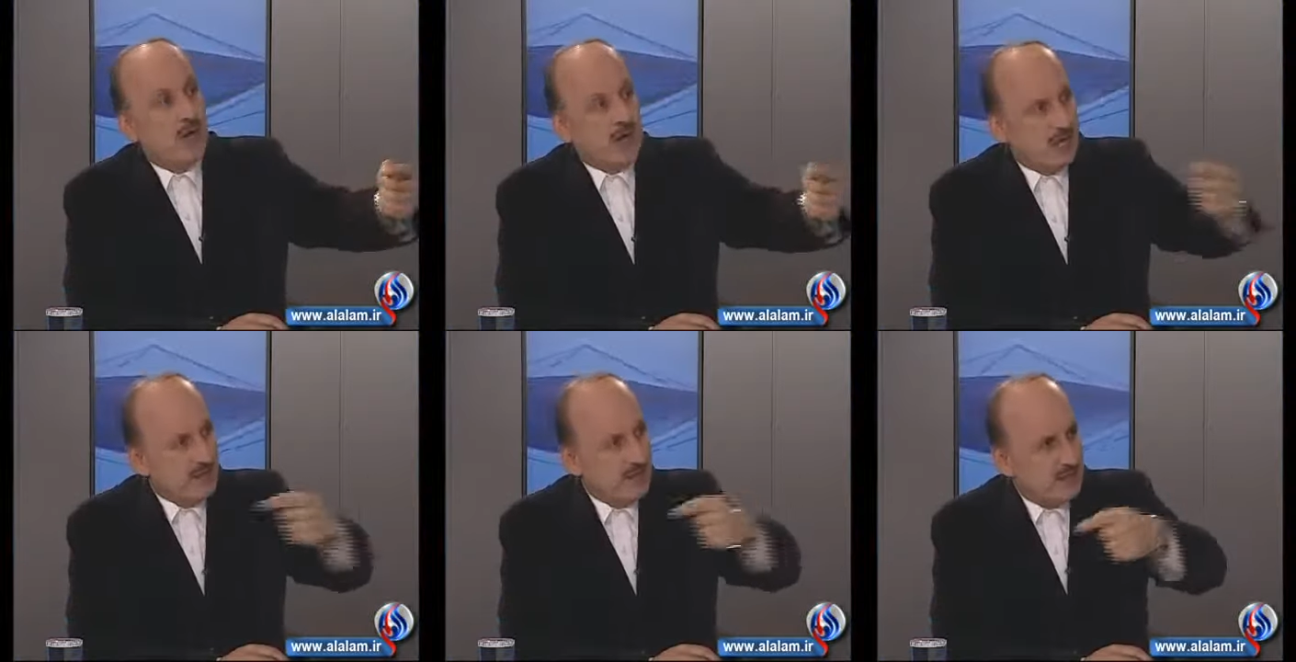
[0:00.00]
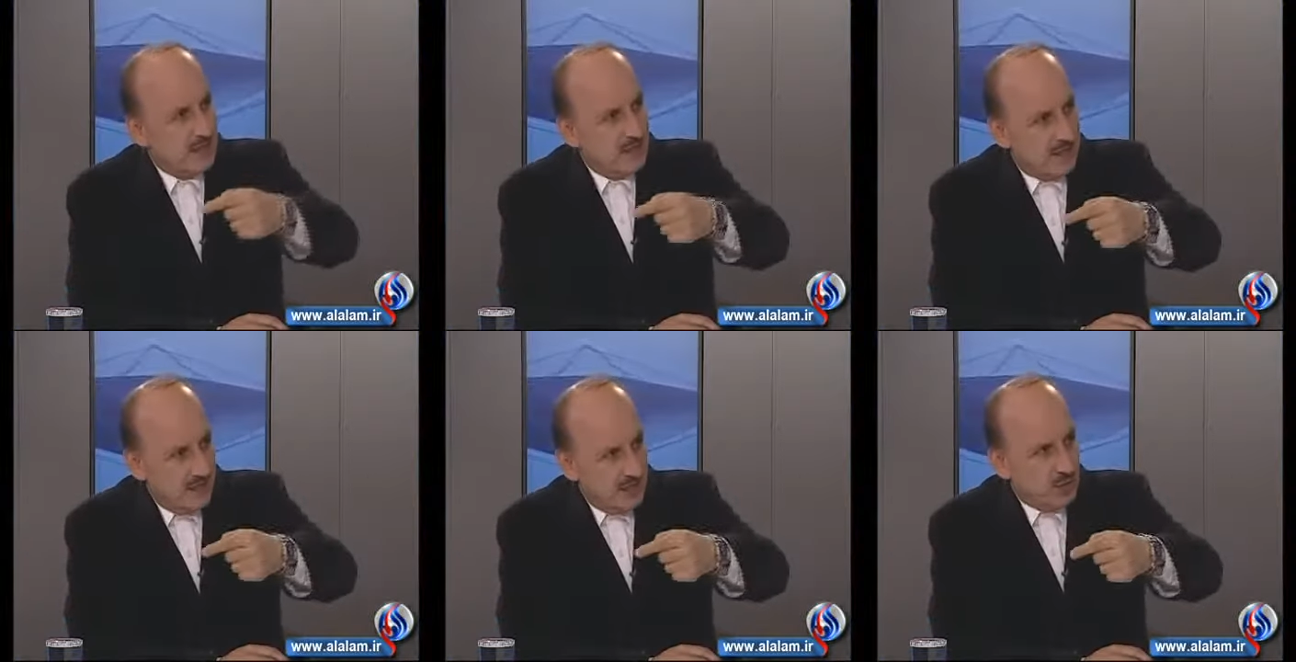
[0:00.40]
على
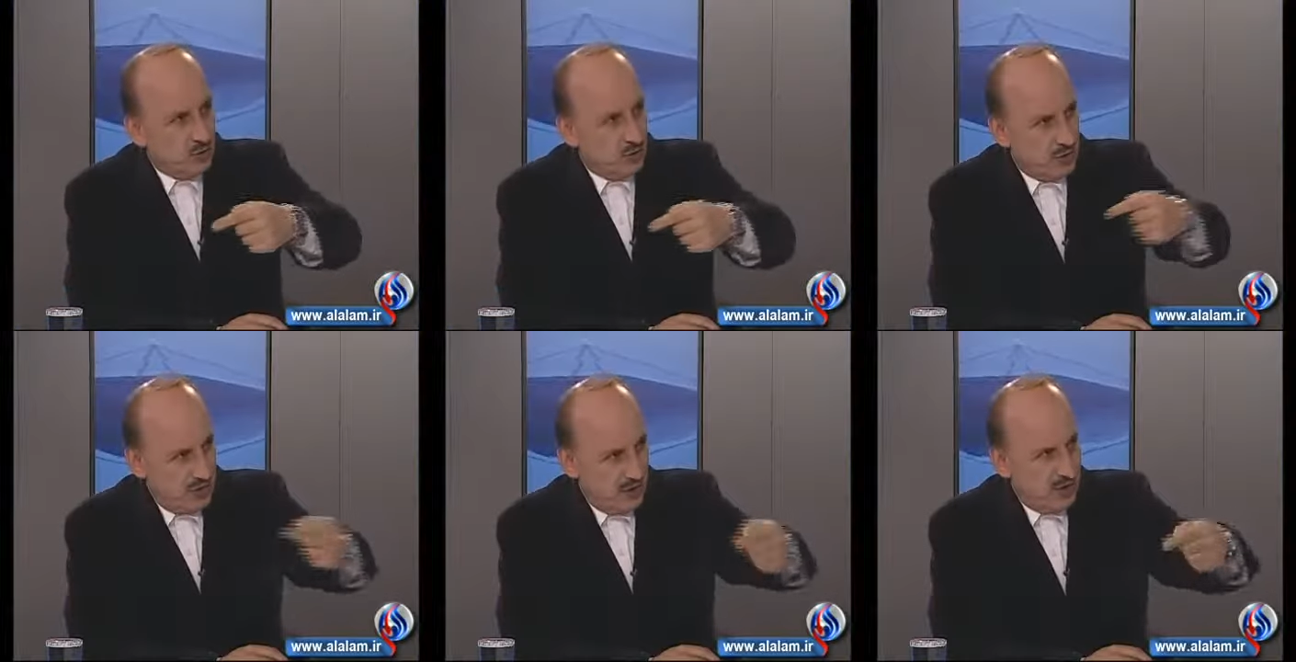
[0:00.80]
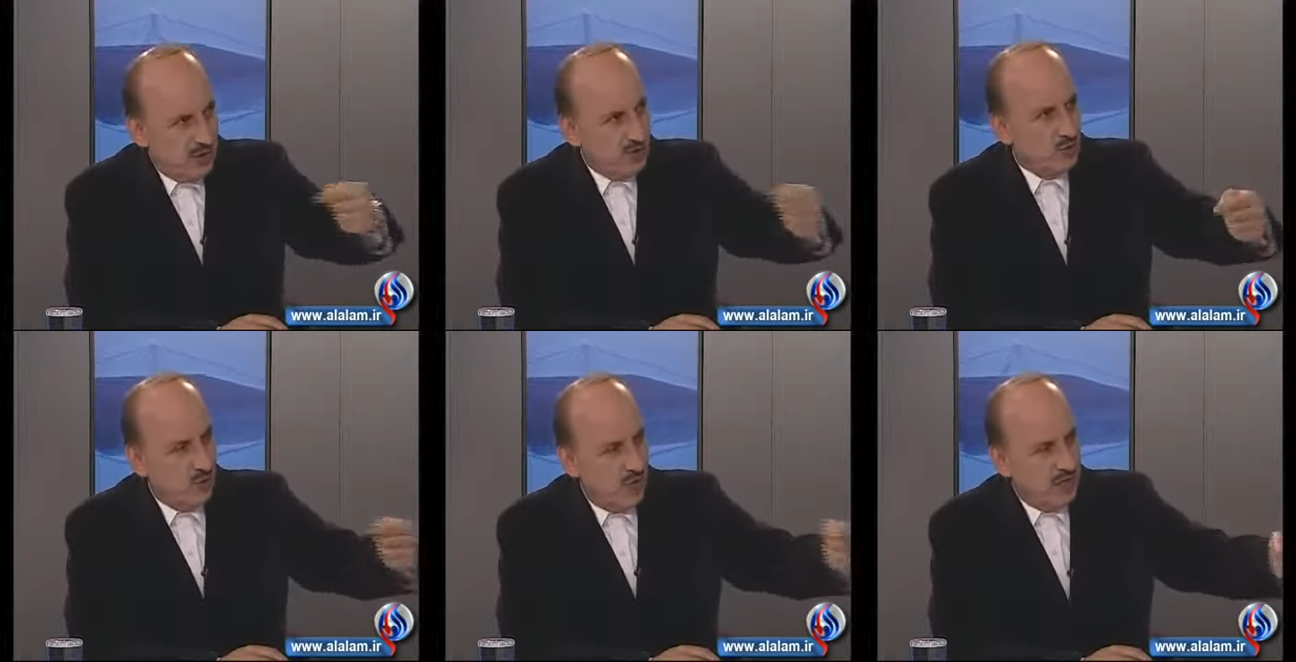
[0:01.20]
رسالة أشتون يعني
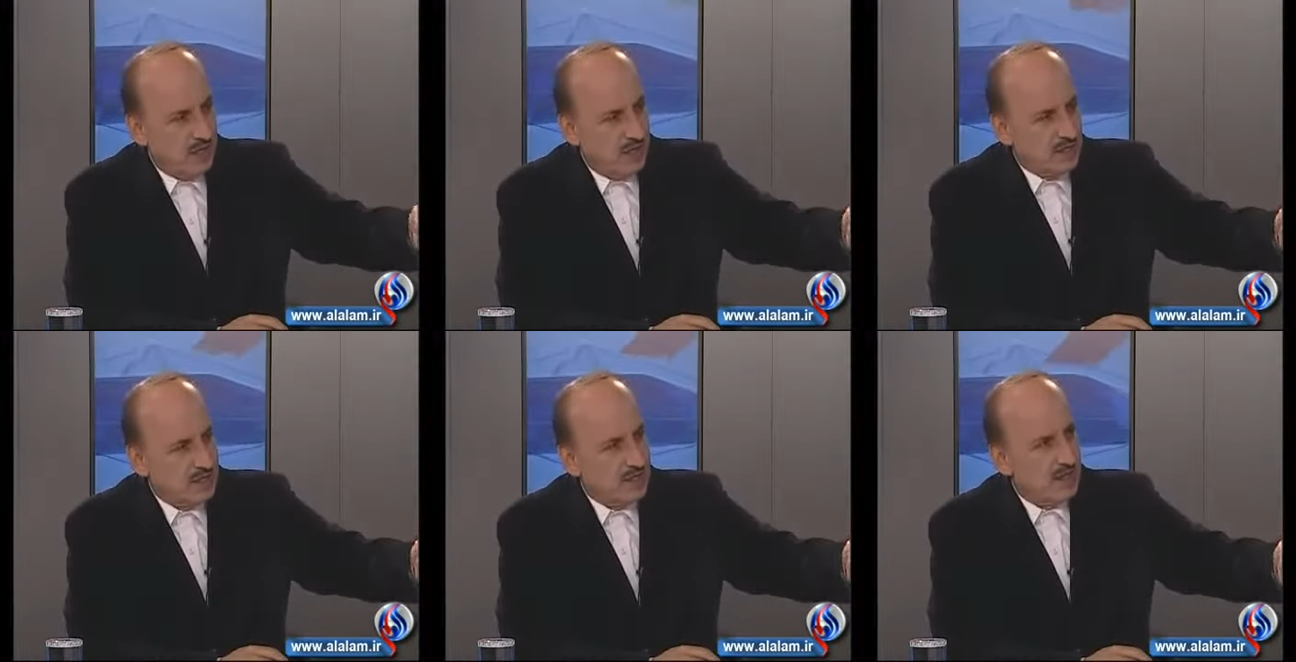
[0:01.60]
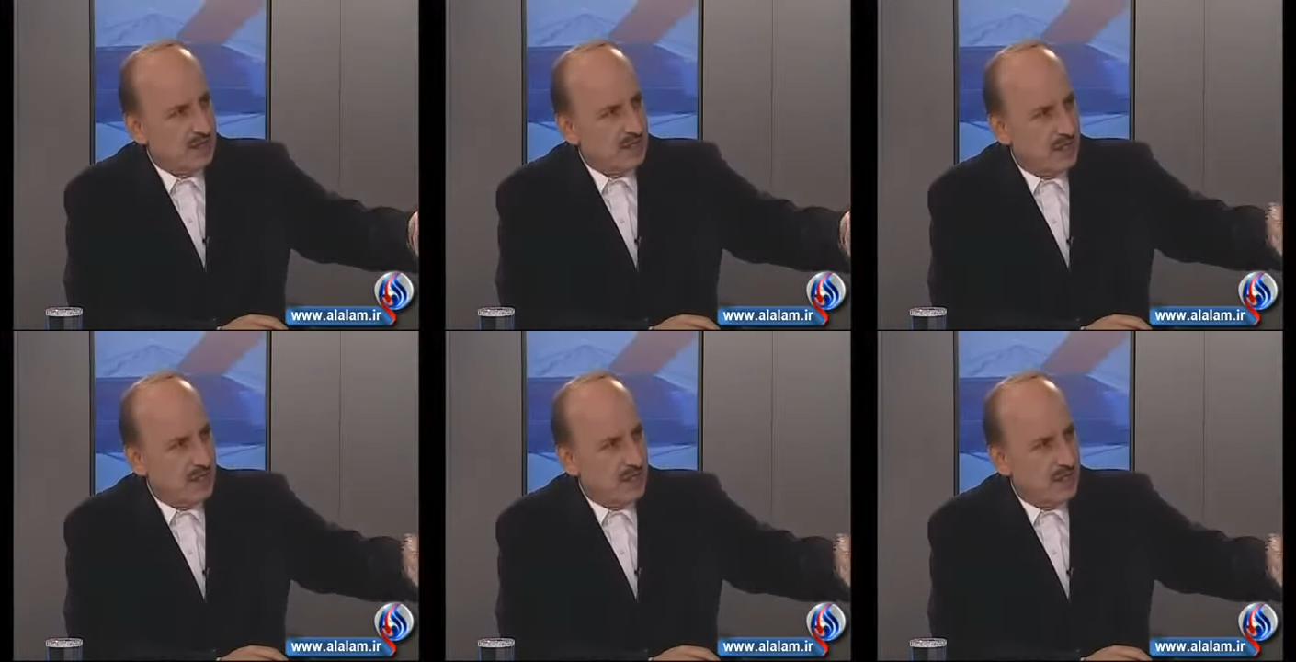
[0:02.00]
ردوا على رسالة